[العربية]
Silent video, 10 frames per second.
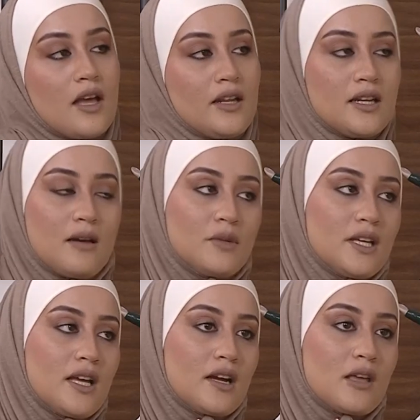نحن عم
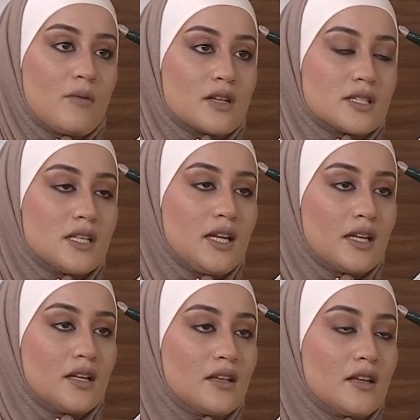نحكي عن كبار السن
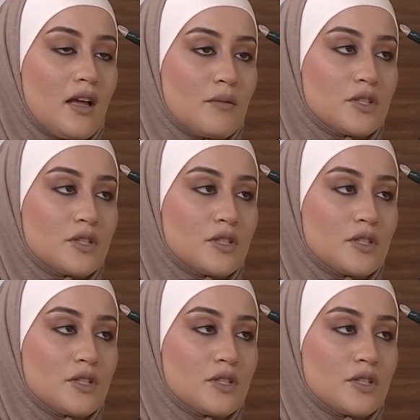يعني اللي هن عم